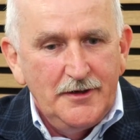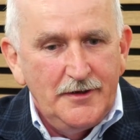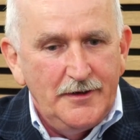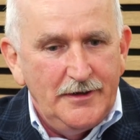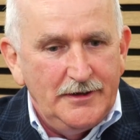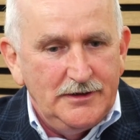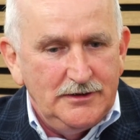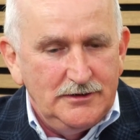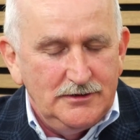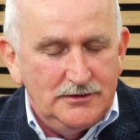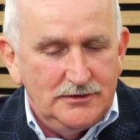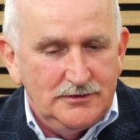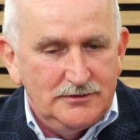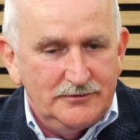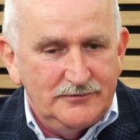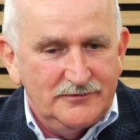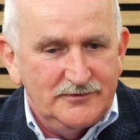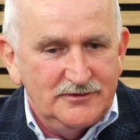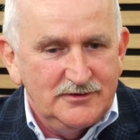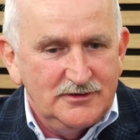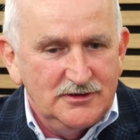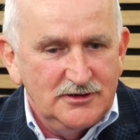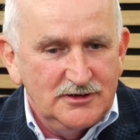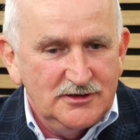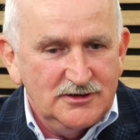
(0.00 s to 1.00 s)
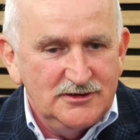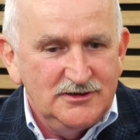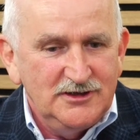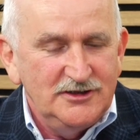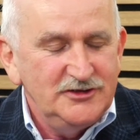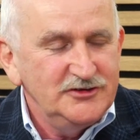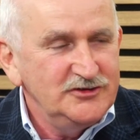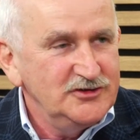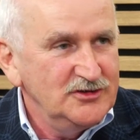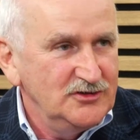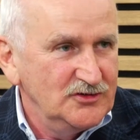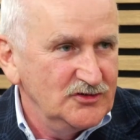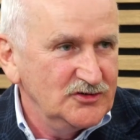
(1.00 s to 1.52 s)
e, w tych
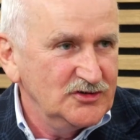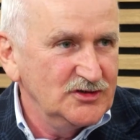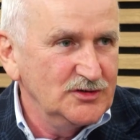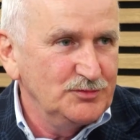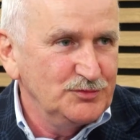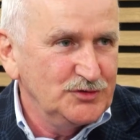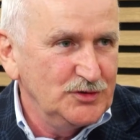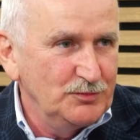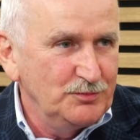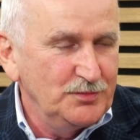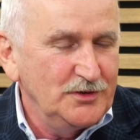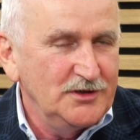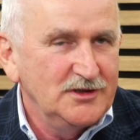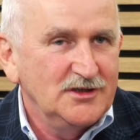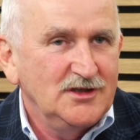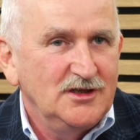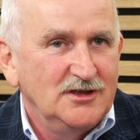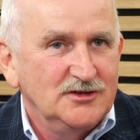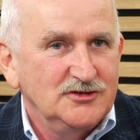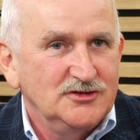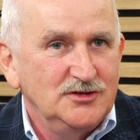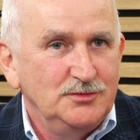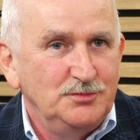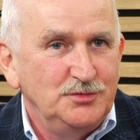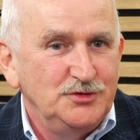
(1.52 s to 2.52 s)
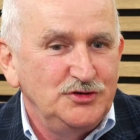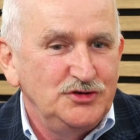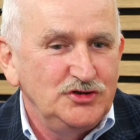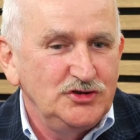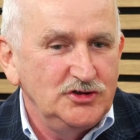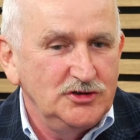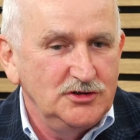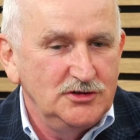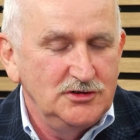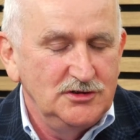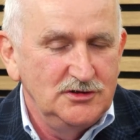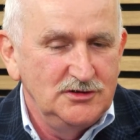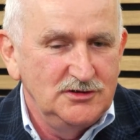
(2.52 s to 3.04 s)
najcięższych przypadkach, żeby
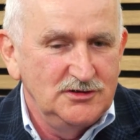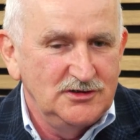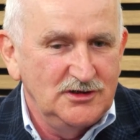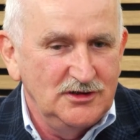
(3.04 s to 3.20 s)
ci,